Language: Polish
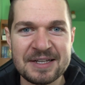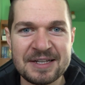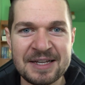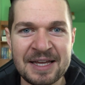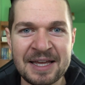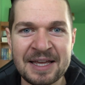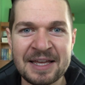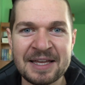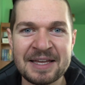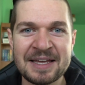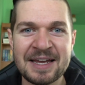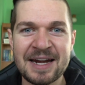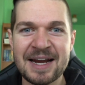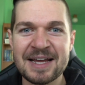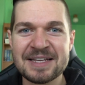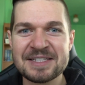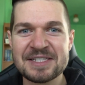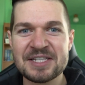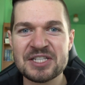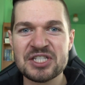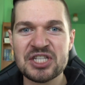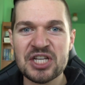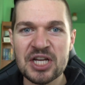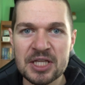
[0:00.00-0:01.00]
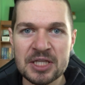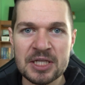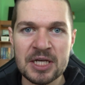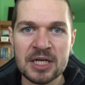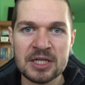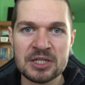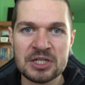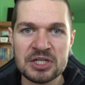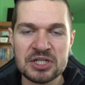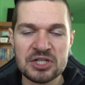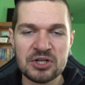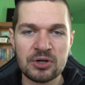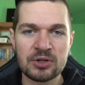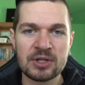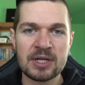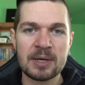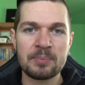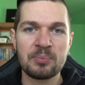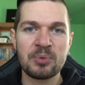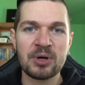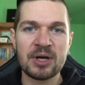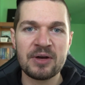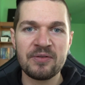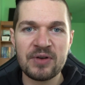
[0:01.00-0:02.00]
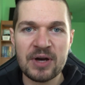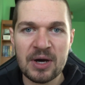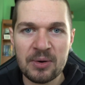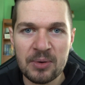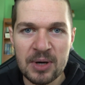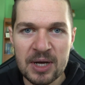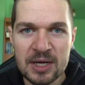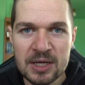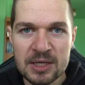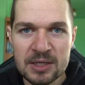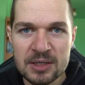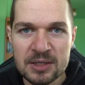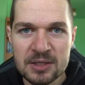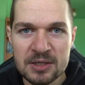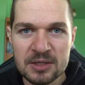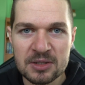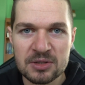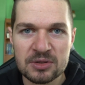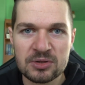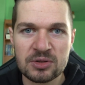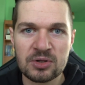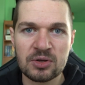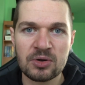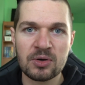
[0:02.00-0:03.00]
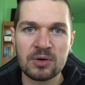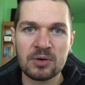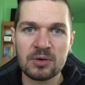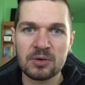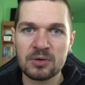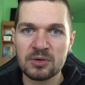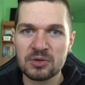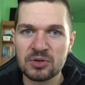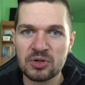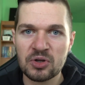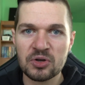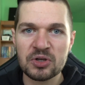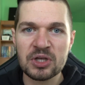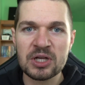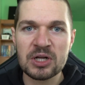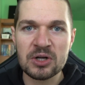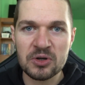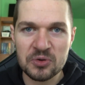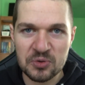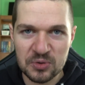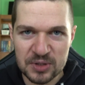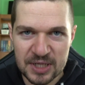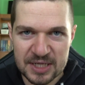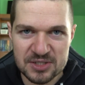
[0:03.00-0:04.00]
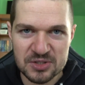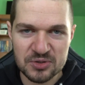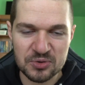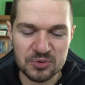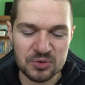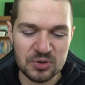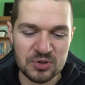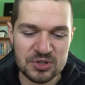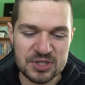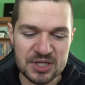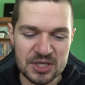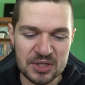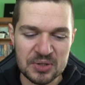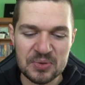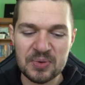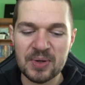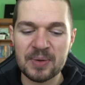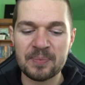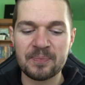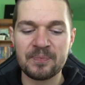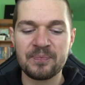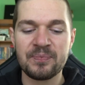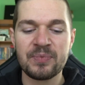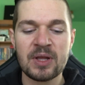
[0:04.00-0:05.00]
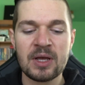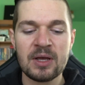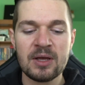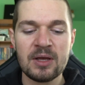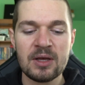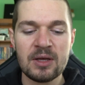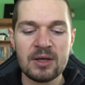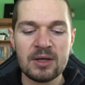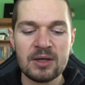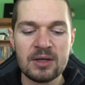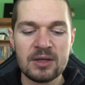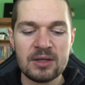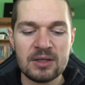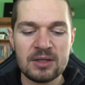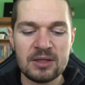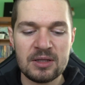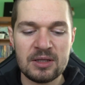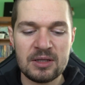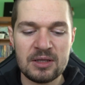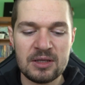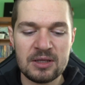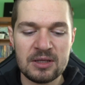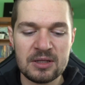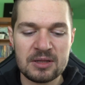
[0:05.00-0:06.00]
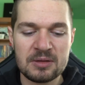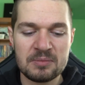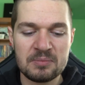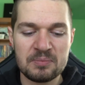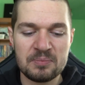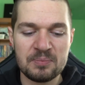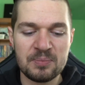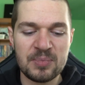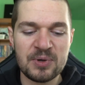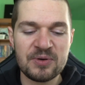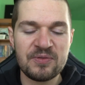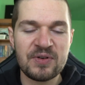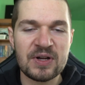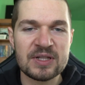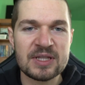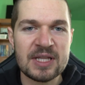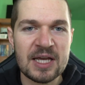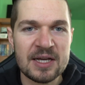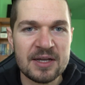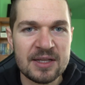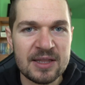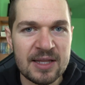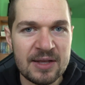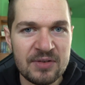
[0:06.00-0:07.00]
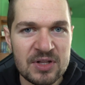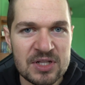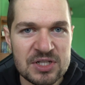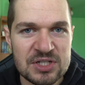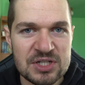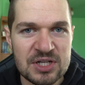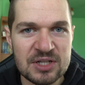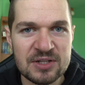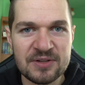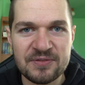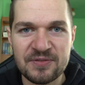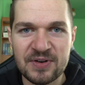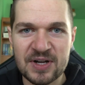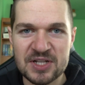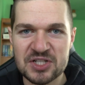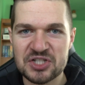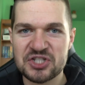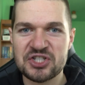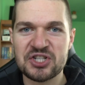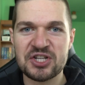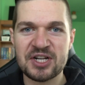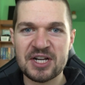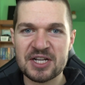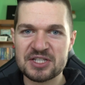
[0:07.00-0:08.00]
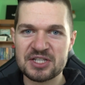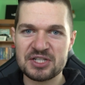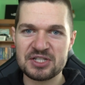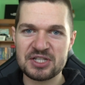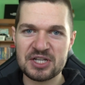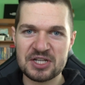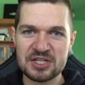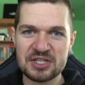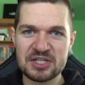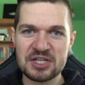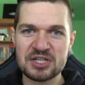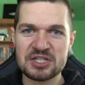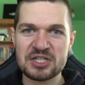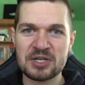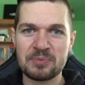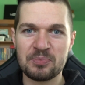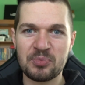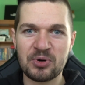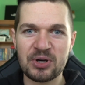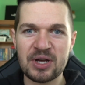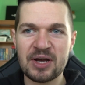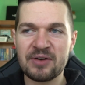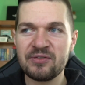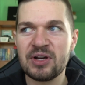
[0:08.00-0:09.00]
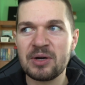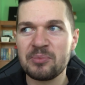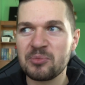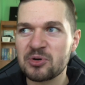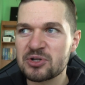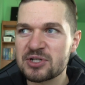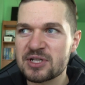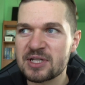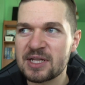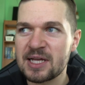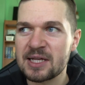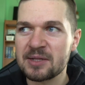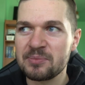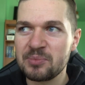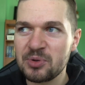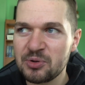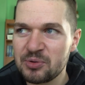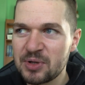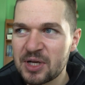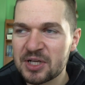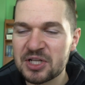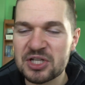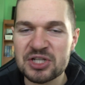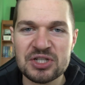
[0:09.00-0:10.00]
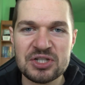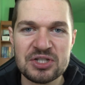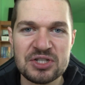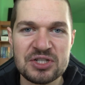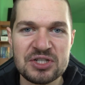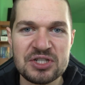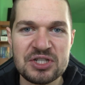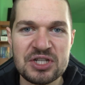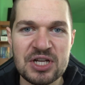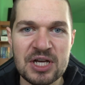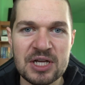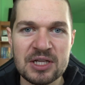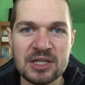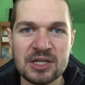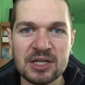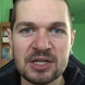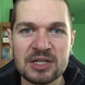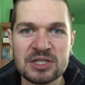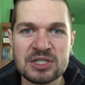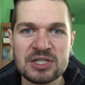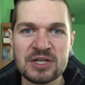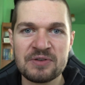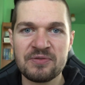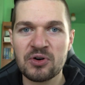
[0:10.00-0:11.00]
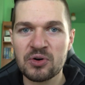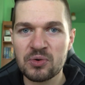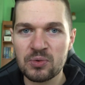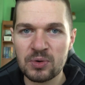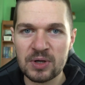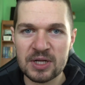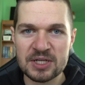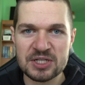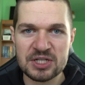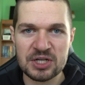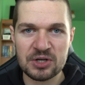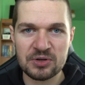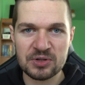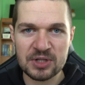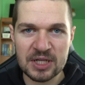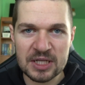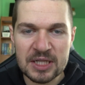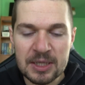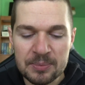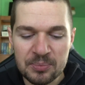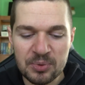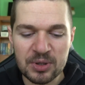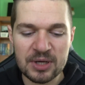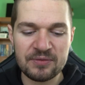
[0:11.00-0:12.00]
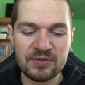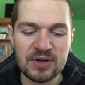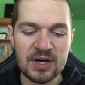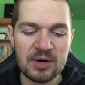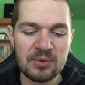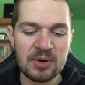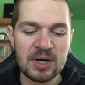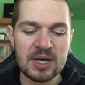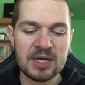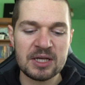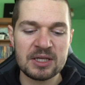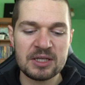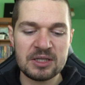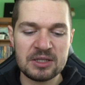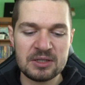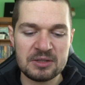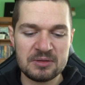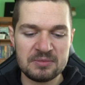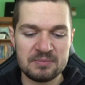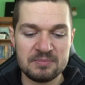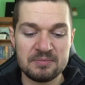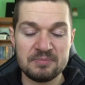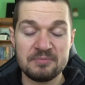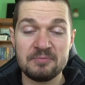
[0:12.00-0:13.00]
e, razy dziennie, gdy się ona pojawiała, to do kilkunastu doszedłem i bywa tak nawet, że dwa, trzy razy dziennie się pojawia, może nawet był jakiś dzień, gdzie w ogóle się ona nie pojawiała i